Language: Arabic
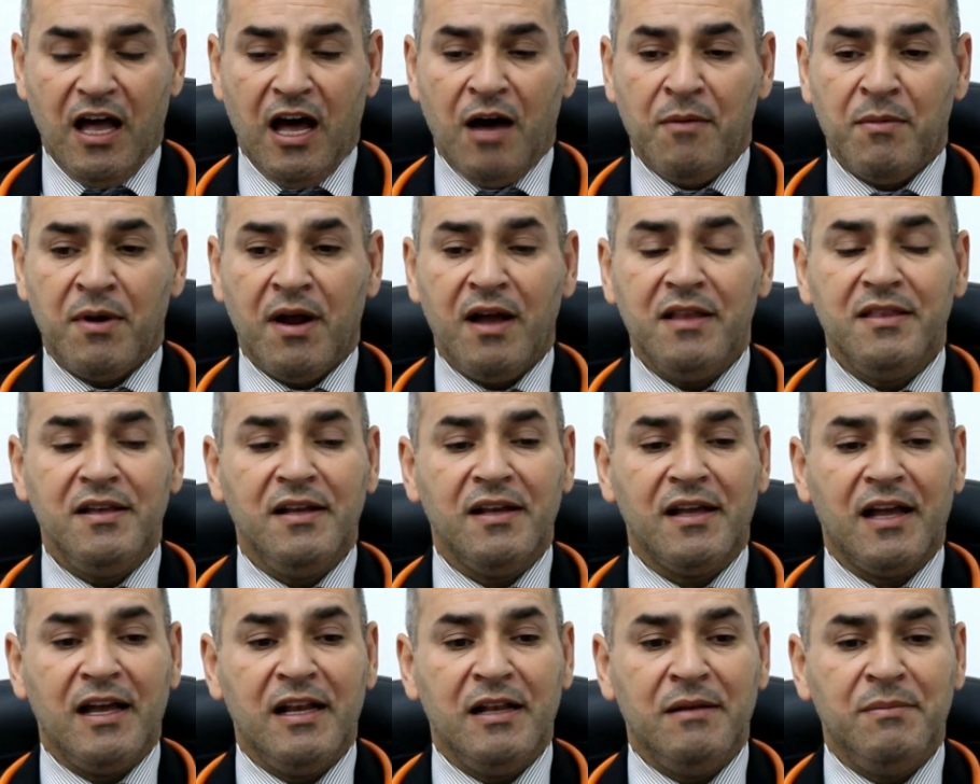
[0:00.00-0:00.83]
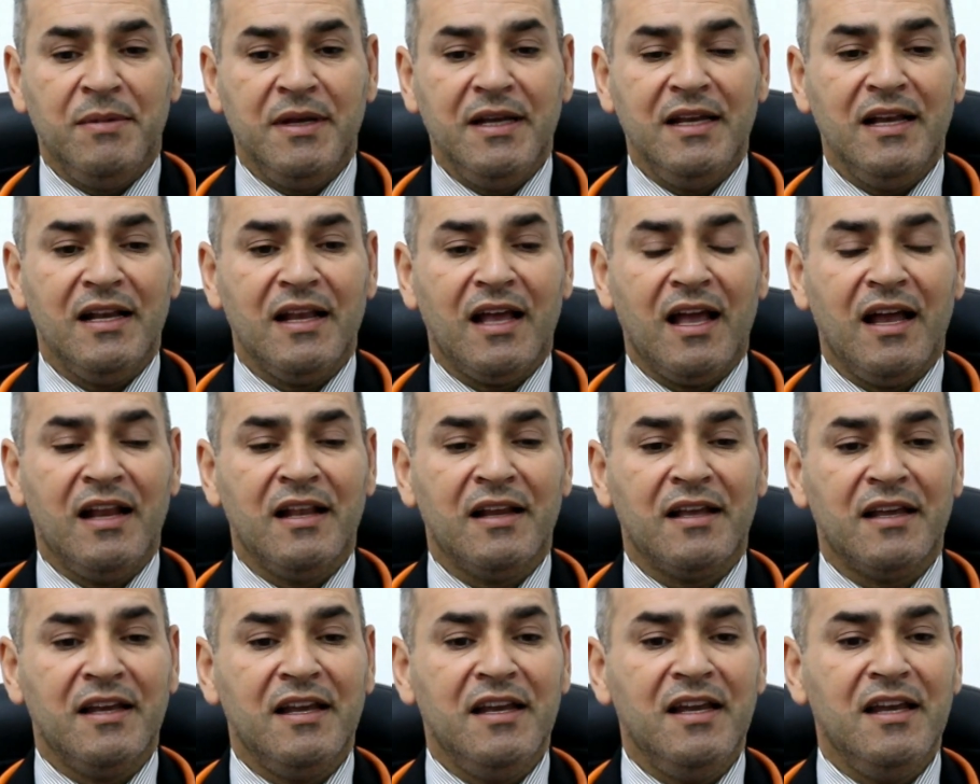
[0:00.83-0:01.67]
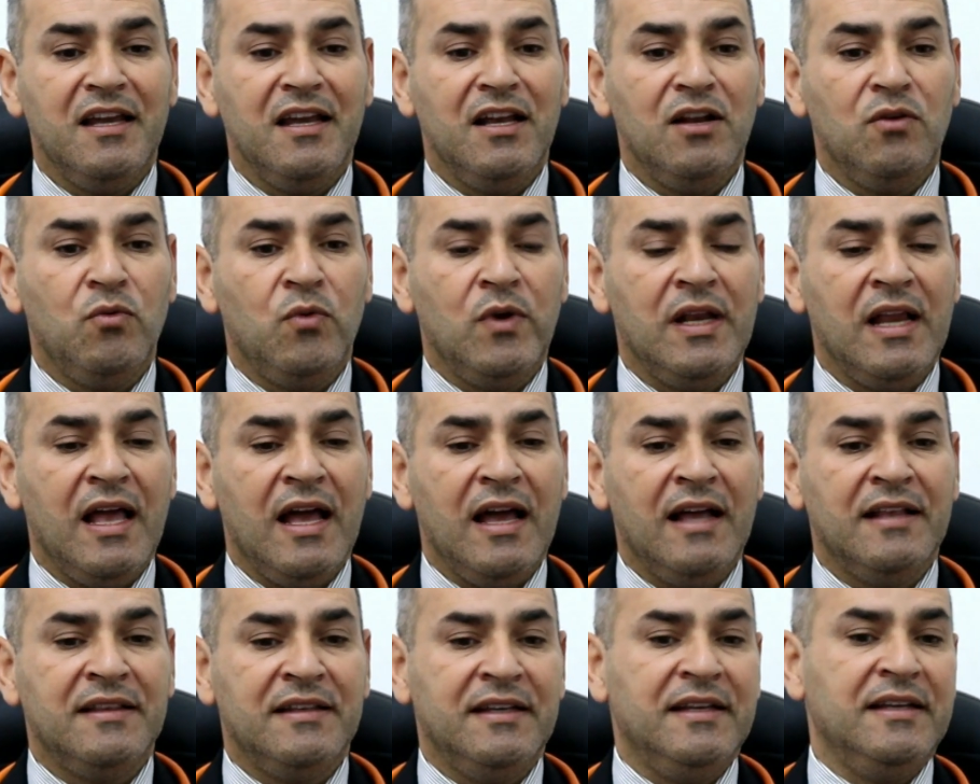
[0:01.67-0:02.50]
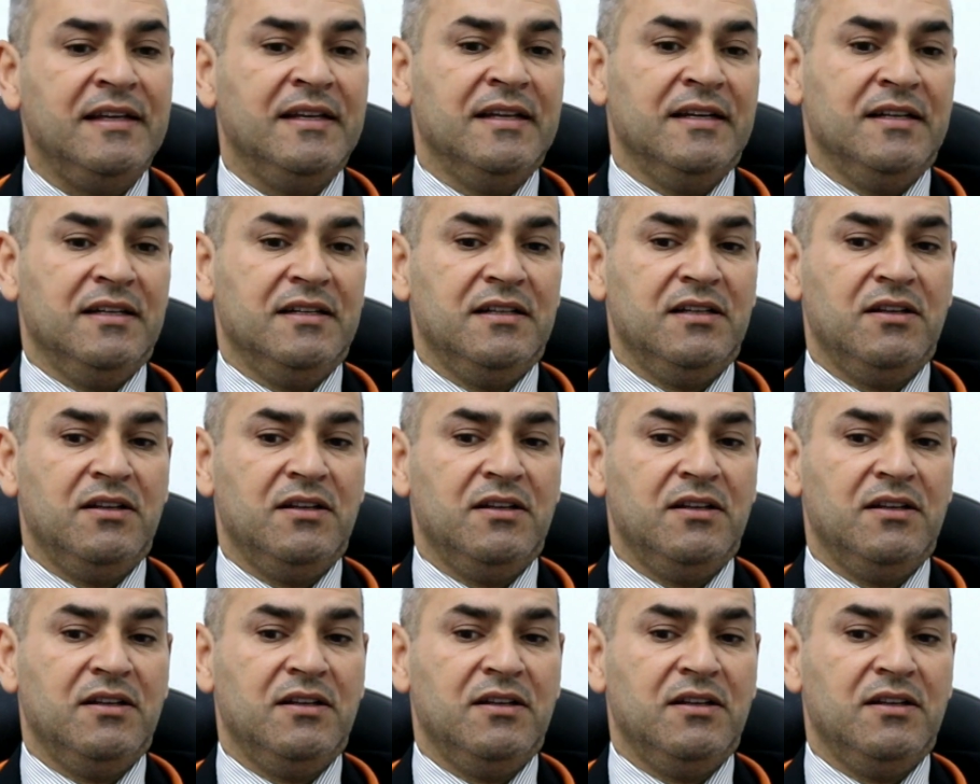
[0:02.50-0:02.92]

أمراض القلبية الخلقية الولادية